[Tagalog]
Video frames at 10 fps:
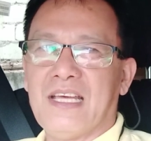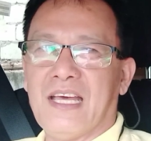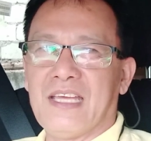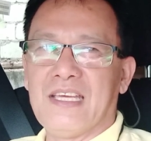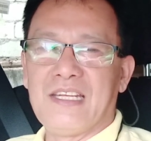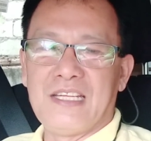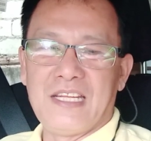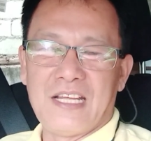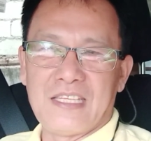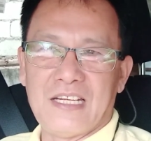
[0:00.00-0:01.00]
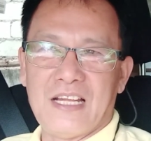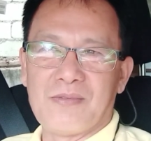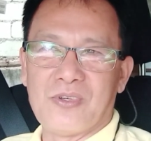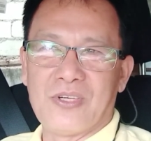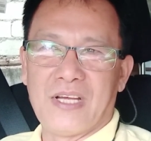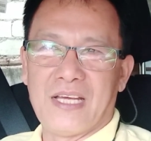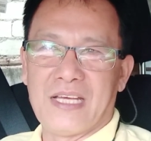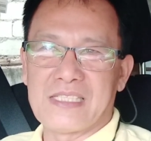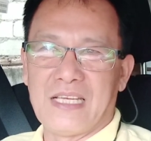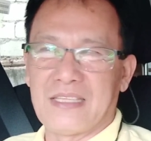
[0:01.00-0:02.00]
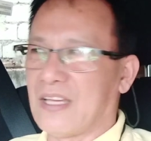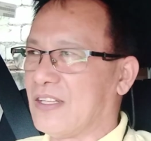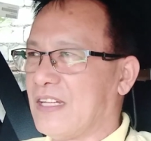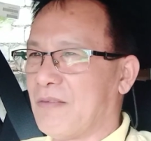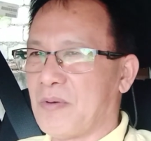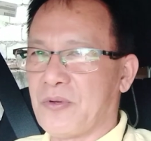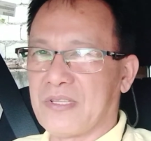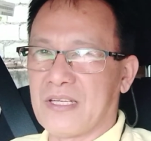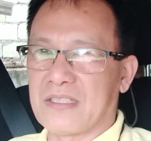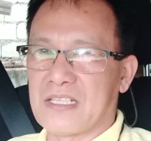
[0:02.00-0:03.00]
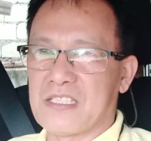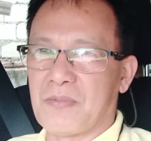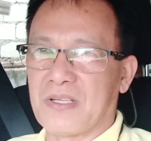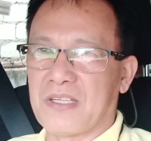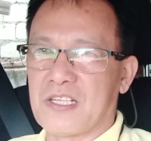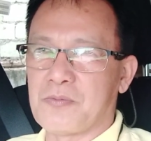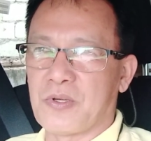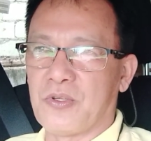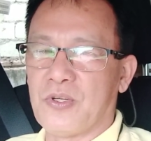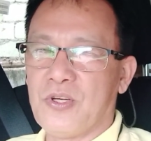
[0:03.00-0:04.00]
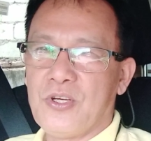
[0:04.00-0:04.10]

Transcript: Ayan hindi natin alam kung uh, saan tayo dadaan papuntang 3 Martires pero